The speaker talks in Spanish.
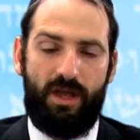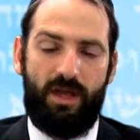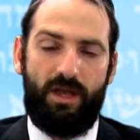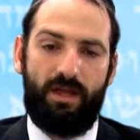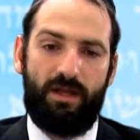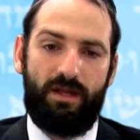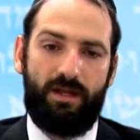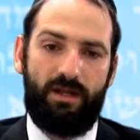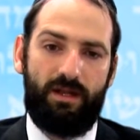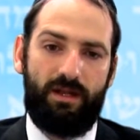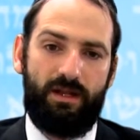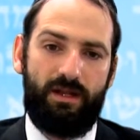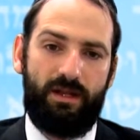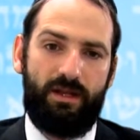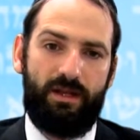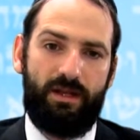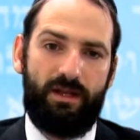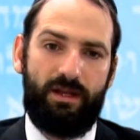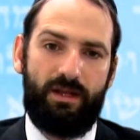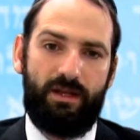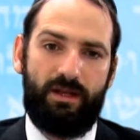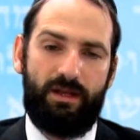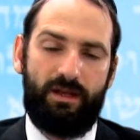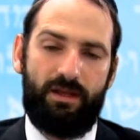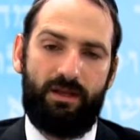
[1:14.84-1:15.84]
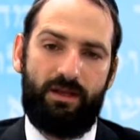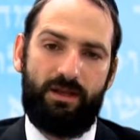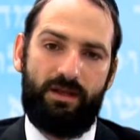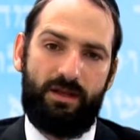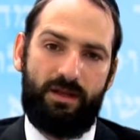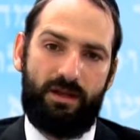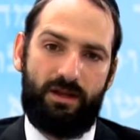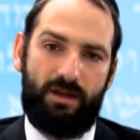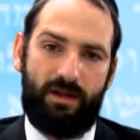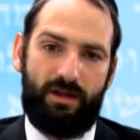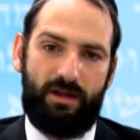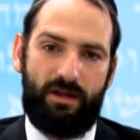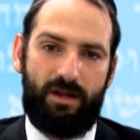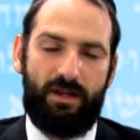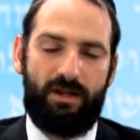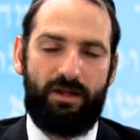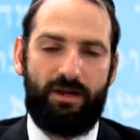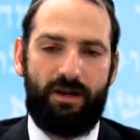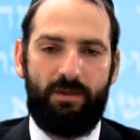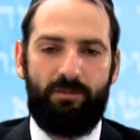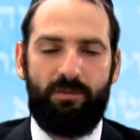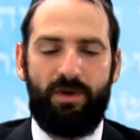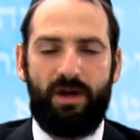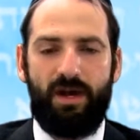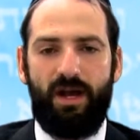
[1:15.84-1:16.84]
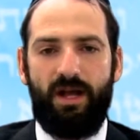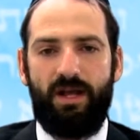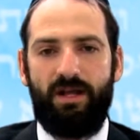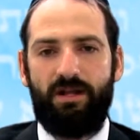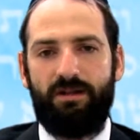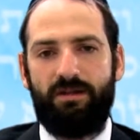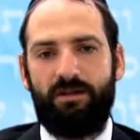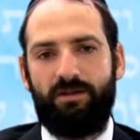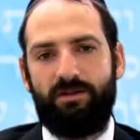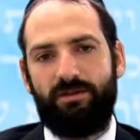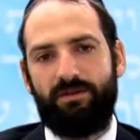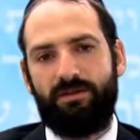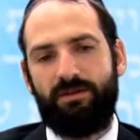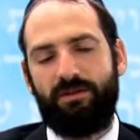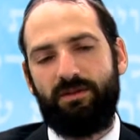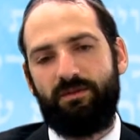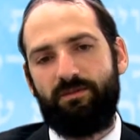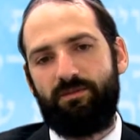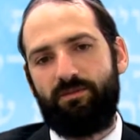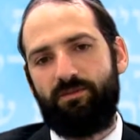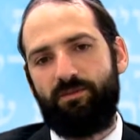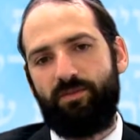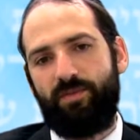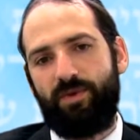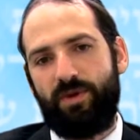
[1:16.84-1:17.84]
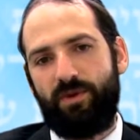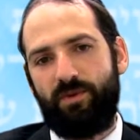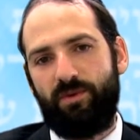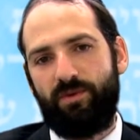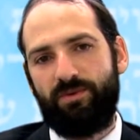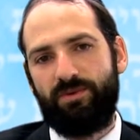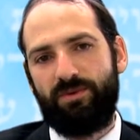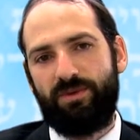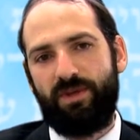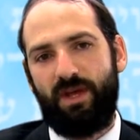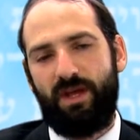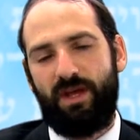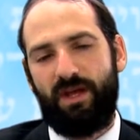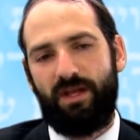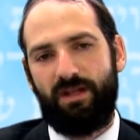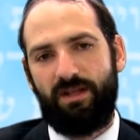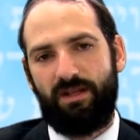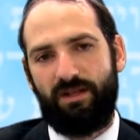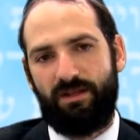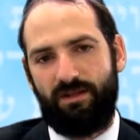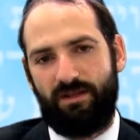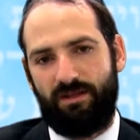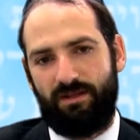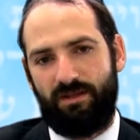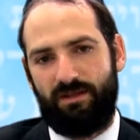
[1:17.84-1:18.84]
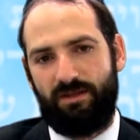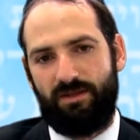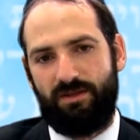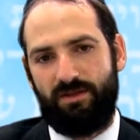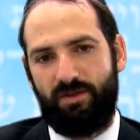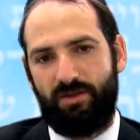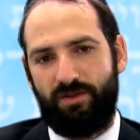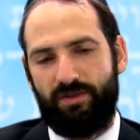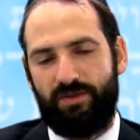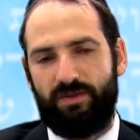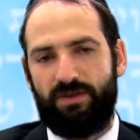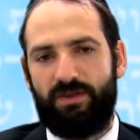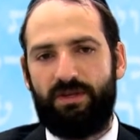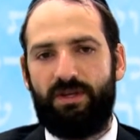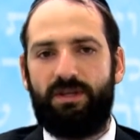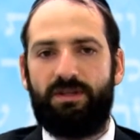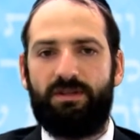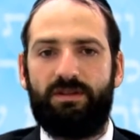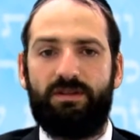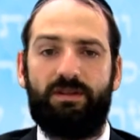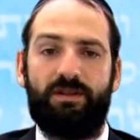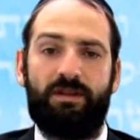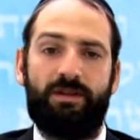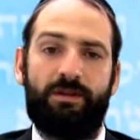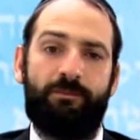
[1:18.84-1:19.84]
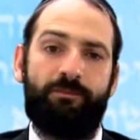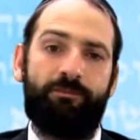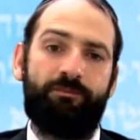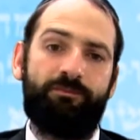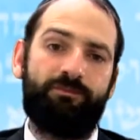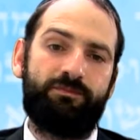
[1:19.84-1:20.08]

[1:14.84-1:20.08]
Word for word: Eh, el, Ramjal pregunta lo siguiente,